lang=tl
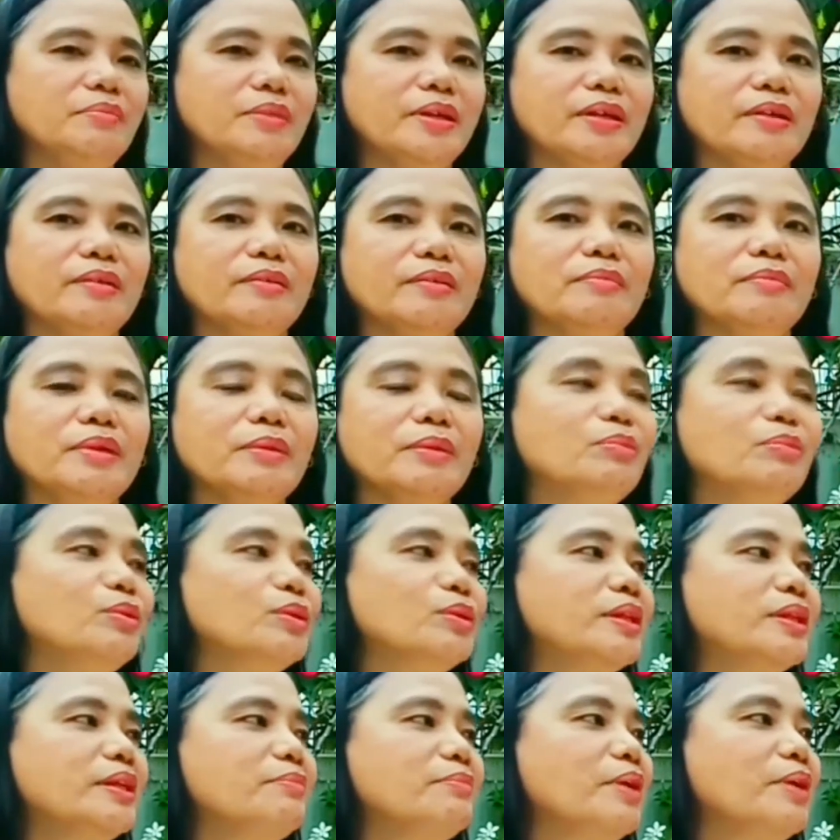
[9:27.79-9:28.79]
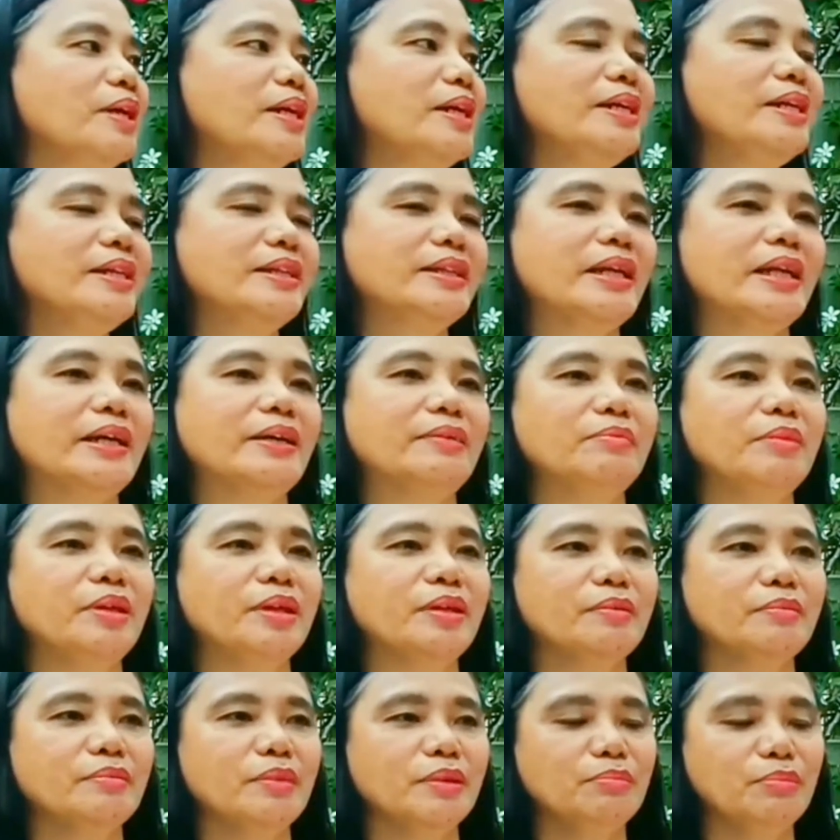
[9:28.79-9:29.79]
merong mabuting balita,
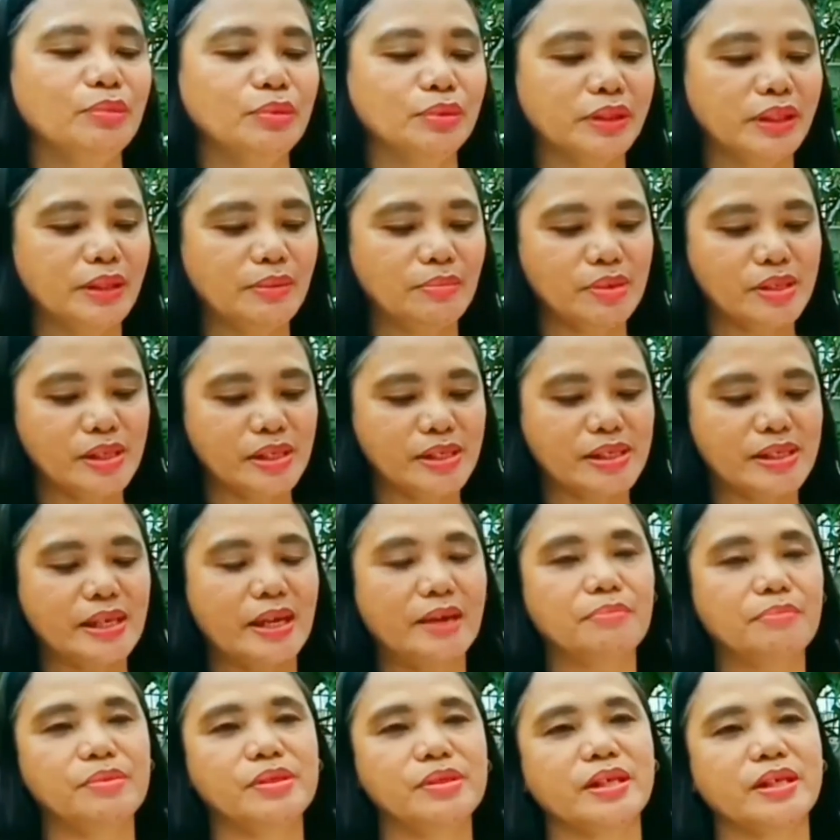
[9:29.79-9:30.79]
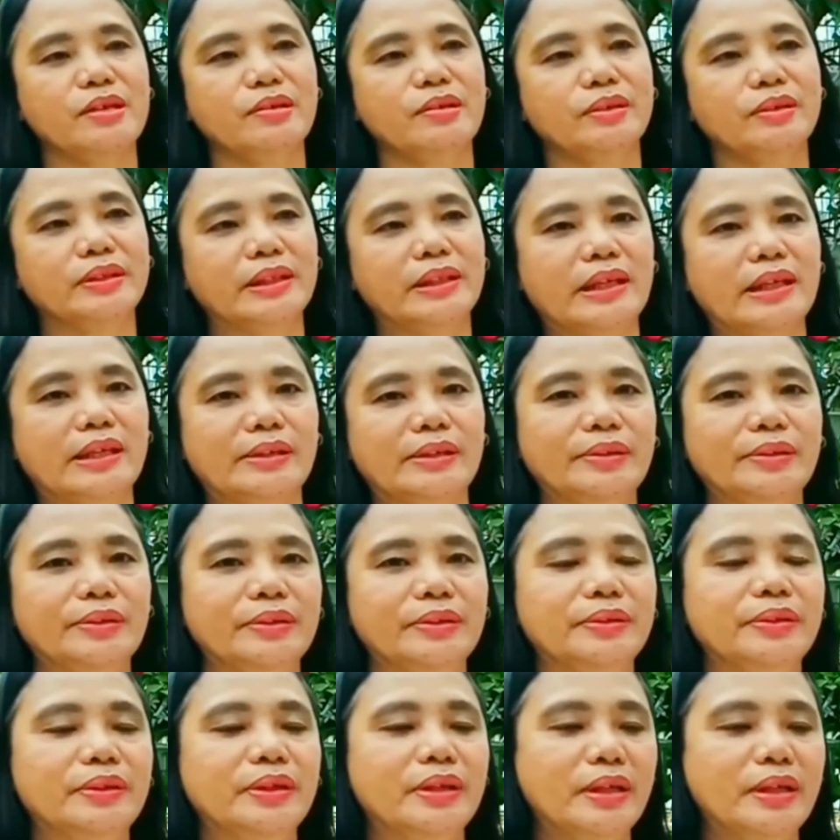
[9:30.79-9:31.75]
merong mabuting masasabi sa yung tao.